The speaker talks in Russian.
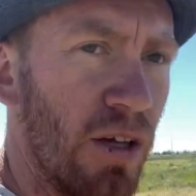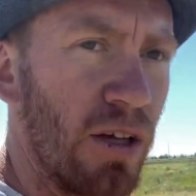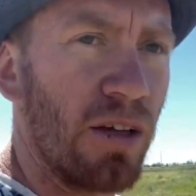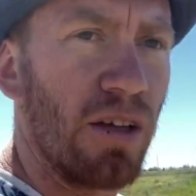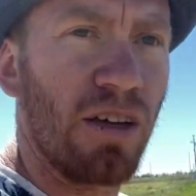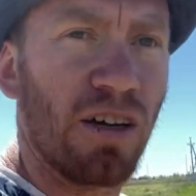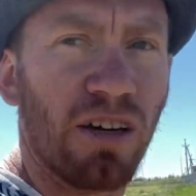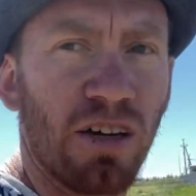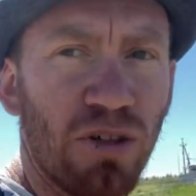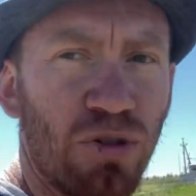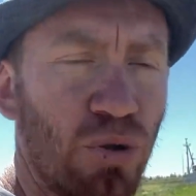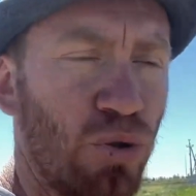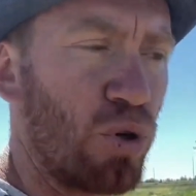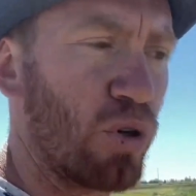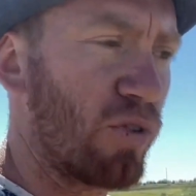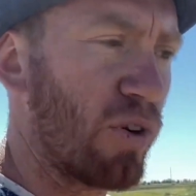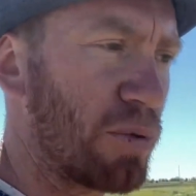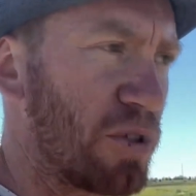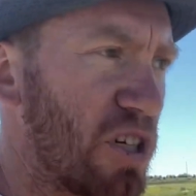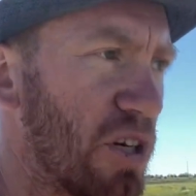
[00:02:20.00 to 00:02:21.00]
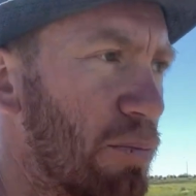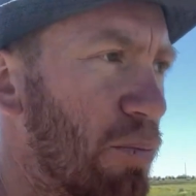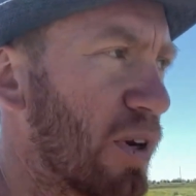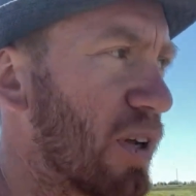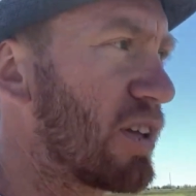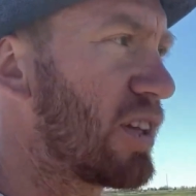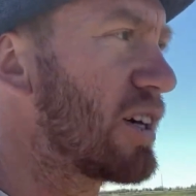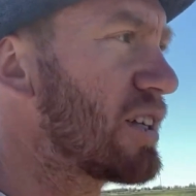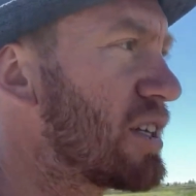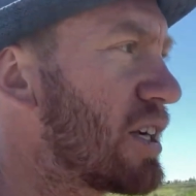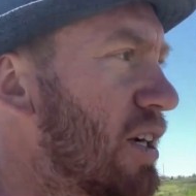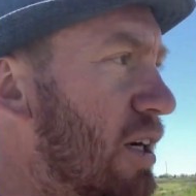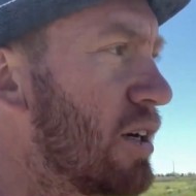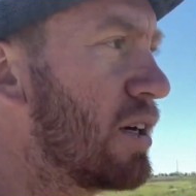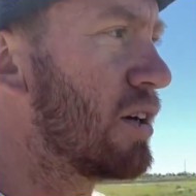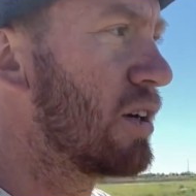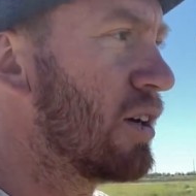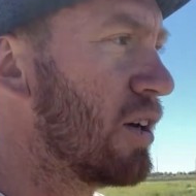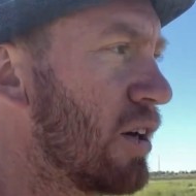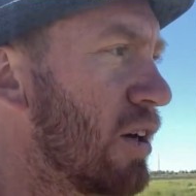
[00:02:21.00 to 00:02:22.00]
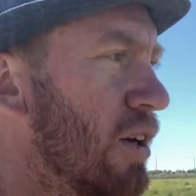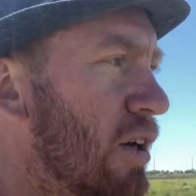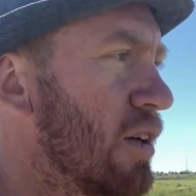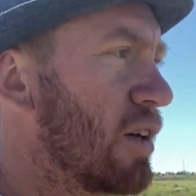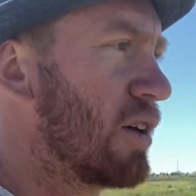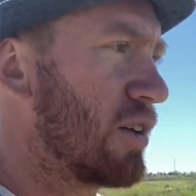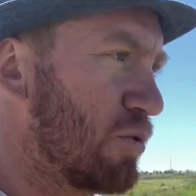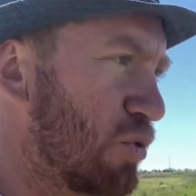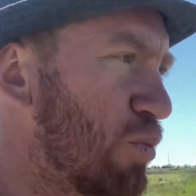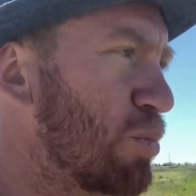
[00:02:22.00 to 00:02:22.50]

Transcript: Я хочу ее вообще продать. Ну,